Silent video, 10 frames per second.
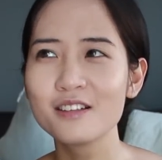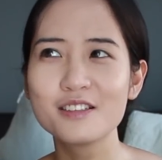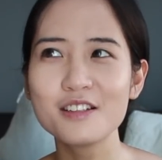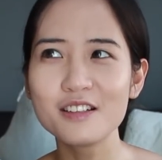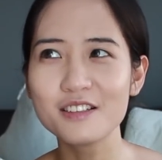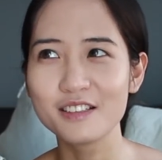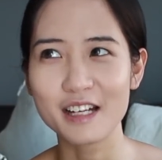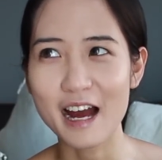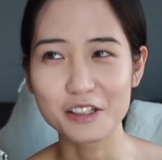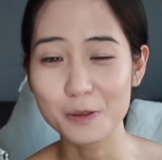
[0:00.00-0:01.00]
Từ trước tới giờ
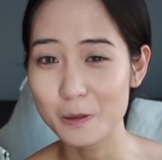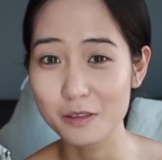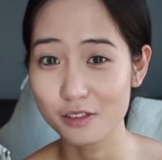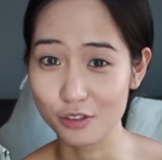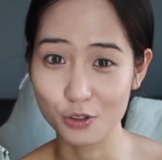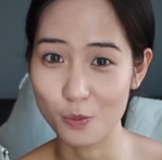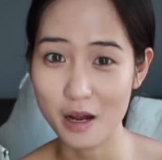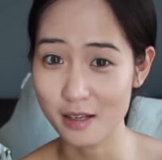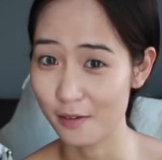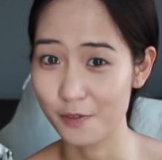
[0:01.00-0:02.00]
thì Hà chưa bao giờ sử dụng
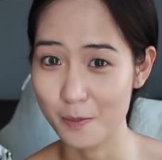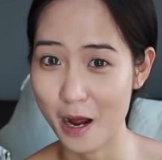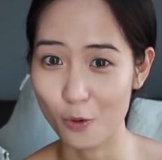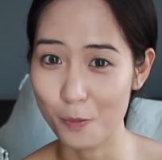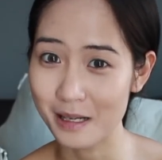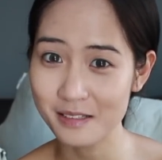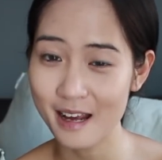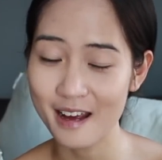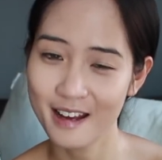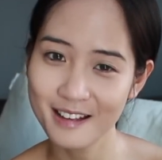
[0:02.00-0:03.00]
sản phẩm nào của ba C
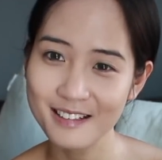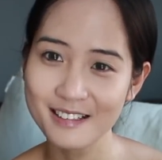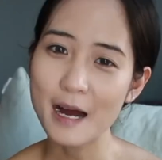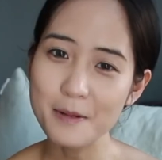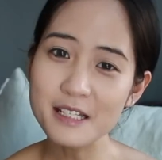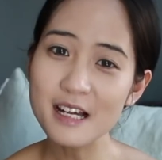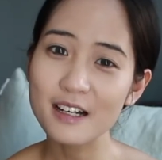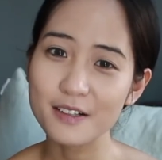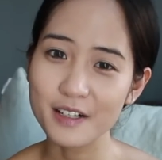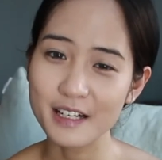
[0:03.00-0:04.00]
E hết. Hà biết
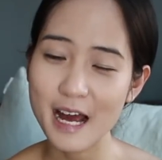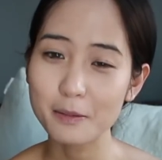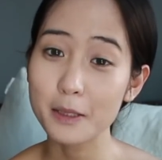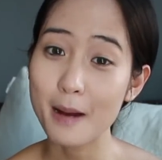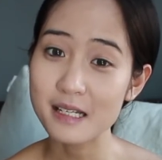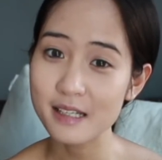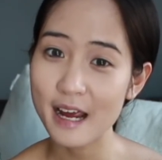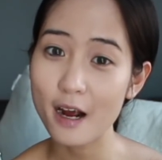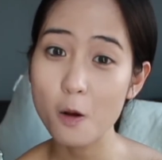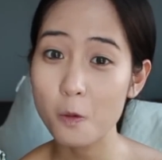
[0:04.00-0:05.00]
rằng ở Việt Nam thì ba C
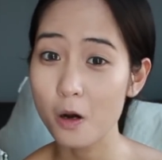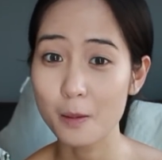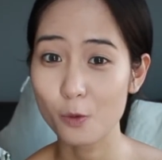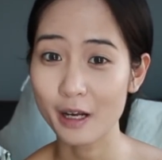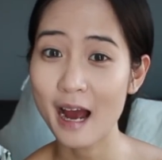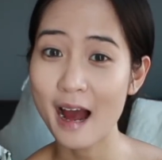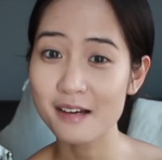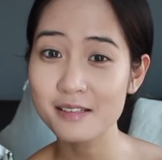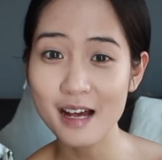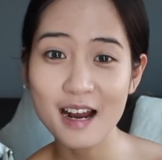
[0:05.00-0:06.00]
E không còn là một cái
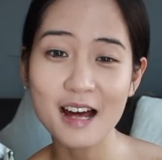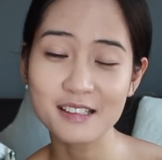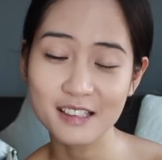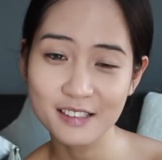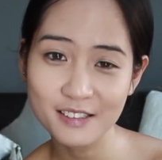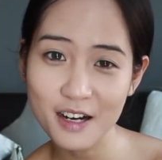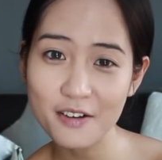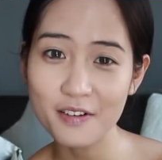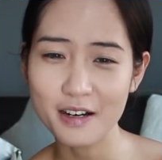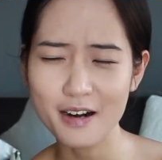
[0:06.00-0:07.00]
hãng xa lạ gì
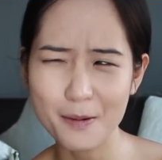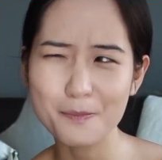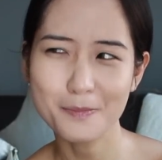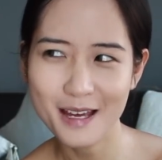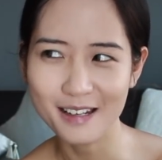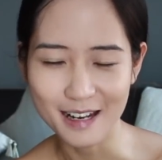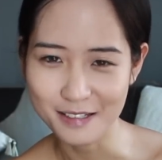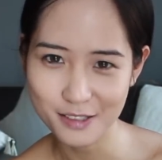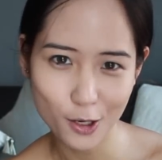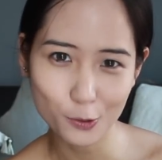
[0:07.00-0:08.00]
nữa, và đặc biệt
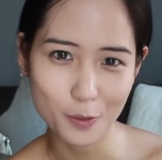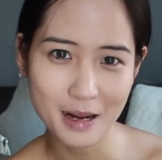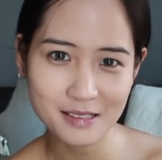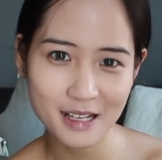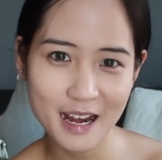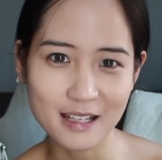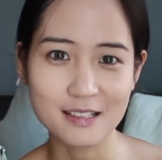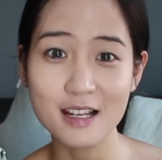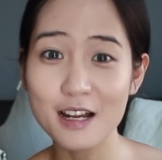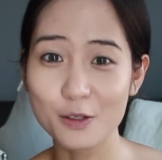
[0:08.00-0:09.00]
là son của ba C E
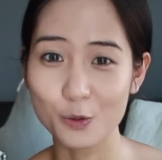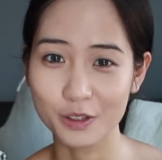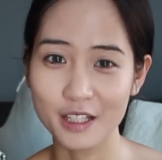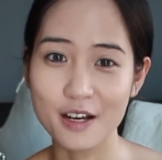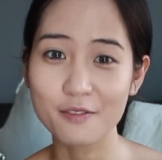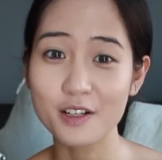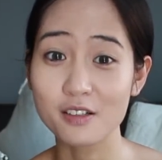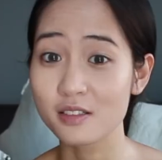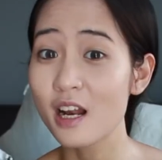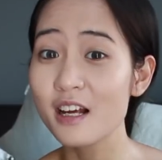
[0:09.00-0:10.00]
thì rất là nổi tiếng và
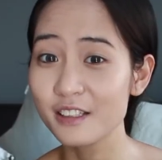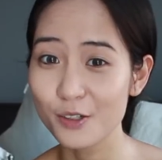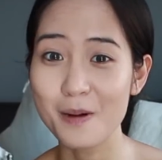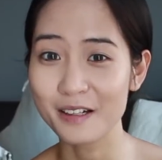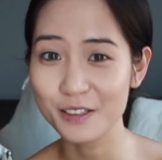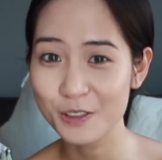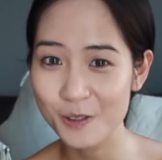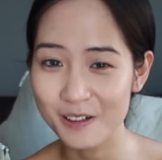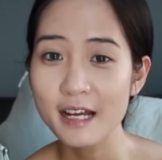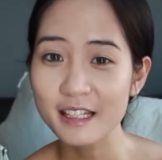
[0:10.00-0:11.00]
được rất là nhiều bạn ưa chuộng.